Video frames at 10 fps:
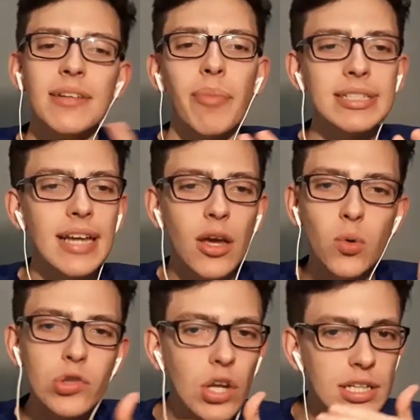Pasa que
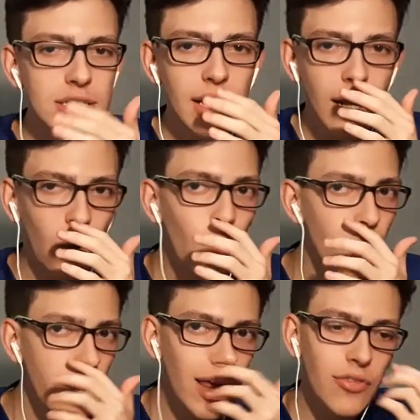justo le cierra uno,
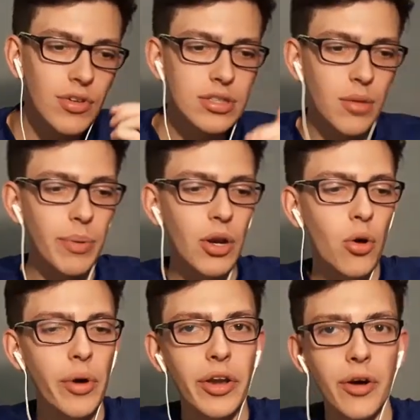era difícil, pero
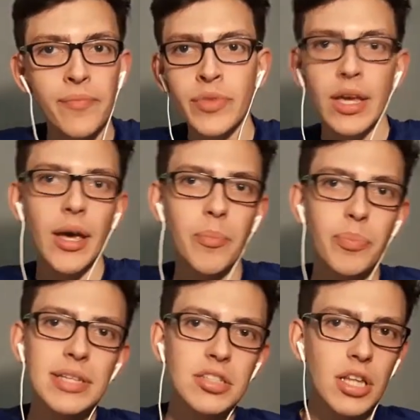bueno,
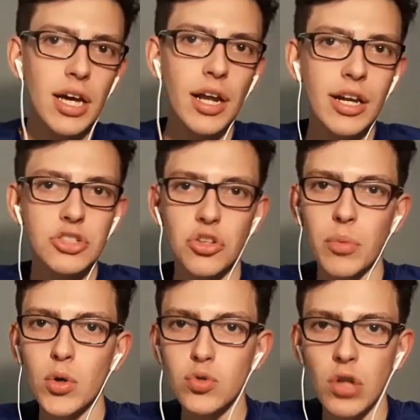empieza a atacar Racing, me
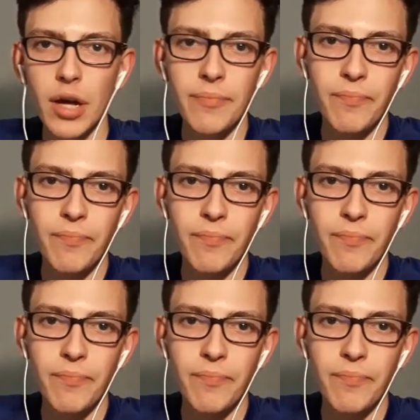gusta.